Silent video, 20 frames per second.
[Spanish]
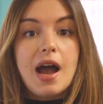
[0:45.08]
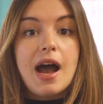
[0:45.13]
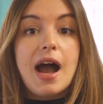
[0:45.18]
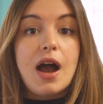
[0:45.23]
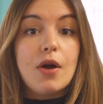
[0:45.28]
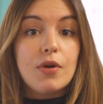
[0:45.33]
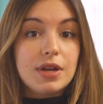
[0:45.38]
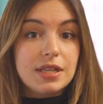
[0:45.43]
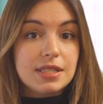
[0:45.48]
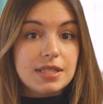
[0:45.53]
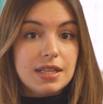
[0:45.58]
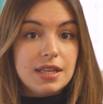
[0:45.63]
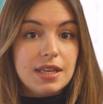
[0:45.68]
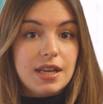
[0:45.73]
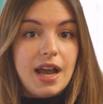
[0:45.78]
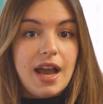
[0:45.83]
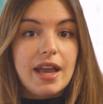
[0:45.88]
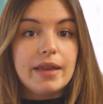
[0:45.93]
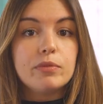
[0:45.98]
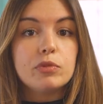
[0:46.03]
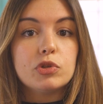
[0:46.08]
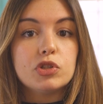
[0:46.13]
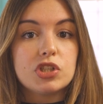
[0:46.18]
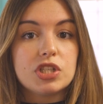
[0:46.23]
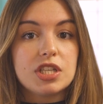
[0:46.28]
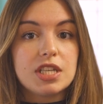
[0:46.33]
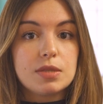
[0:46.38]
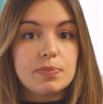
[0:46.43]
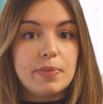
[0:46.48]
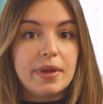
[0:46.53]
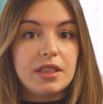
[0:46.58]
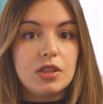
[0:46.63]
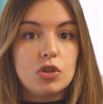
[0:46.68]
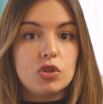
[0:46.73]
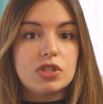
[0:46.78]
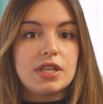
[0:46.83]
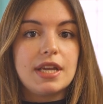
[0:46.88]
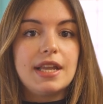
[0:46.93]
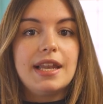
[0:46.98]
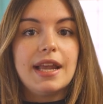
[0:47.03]
Aún así, hay muchos
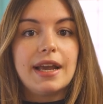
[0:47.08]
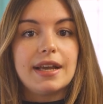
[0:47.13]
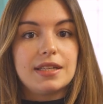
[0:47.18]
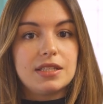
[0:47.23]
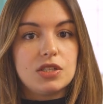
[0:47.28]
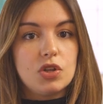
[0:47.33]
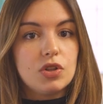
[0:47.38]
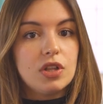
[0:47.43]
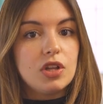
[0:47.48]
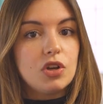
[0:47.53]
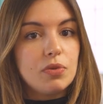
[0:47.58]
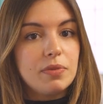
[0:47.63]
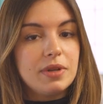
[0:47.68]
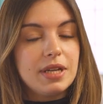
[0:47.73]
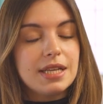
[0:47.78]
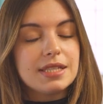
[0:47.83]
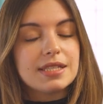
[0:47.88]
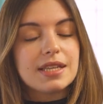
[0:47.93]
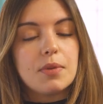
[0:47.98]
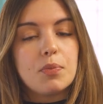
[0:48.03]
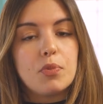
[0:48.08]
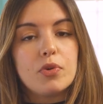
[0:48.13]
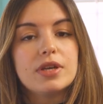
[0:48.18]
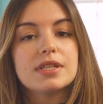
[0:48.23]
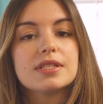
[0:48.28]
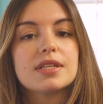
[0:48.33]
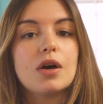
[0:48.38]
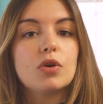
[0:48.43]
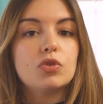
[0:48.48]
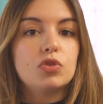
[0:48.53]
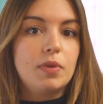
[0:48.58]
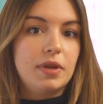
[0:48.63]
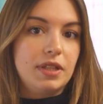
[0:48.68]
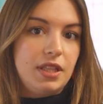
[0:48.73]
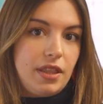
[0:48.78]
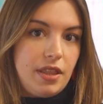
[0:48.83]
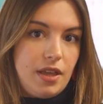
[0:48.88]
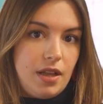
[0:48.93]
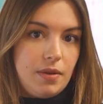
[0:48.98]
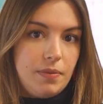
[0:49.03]
aspectos en la gestión de nóminas que puedes
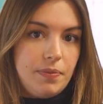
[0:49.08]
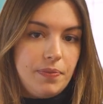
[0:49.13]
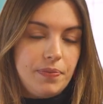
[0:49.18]
automatizar.